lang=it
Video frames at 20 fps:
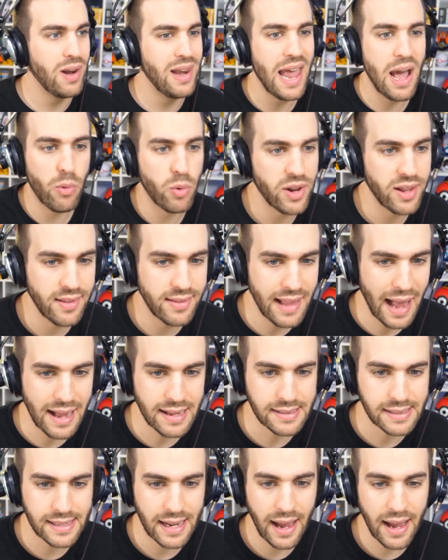l'euro in
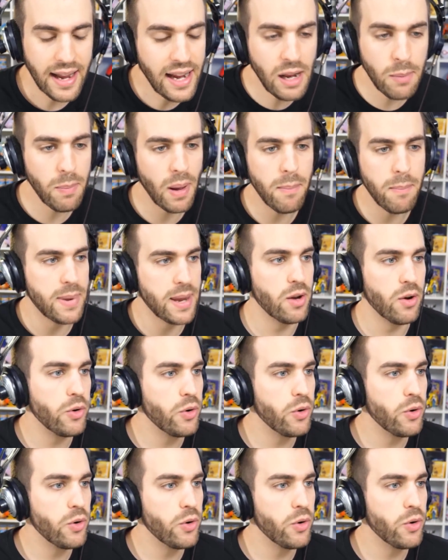tasca, il bambino